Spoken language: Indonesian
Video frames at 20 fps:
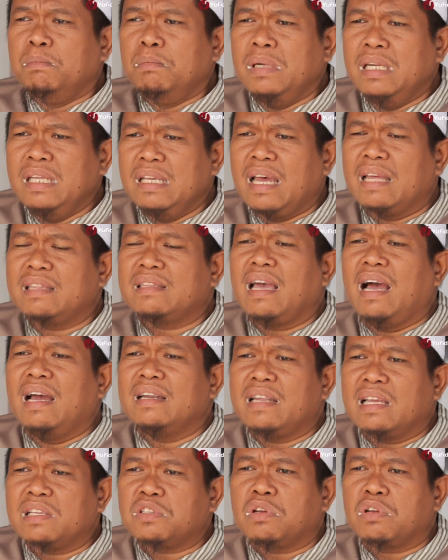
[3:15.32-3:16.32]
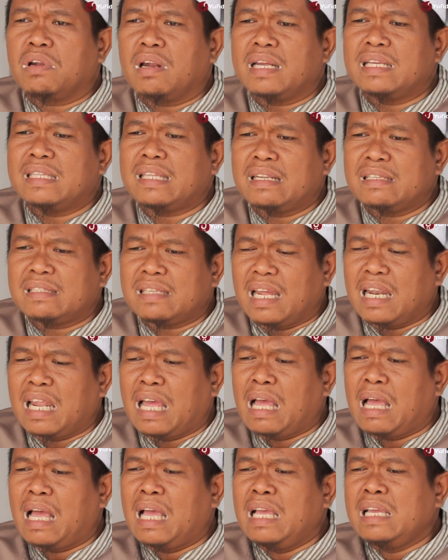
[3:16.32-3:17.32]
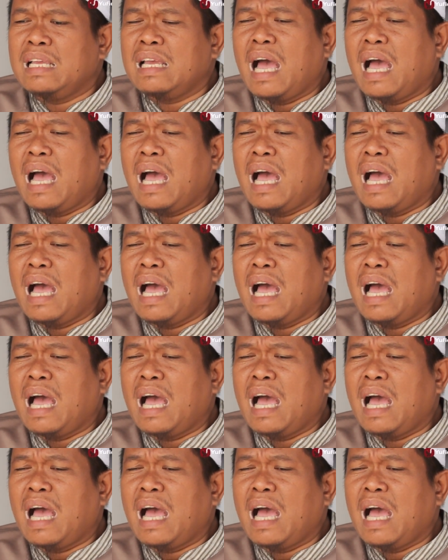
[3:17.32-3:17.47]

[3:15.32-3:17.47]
Melihat keadaan saudara kita di sana,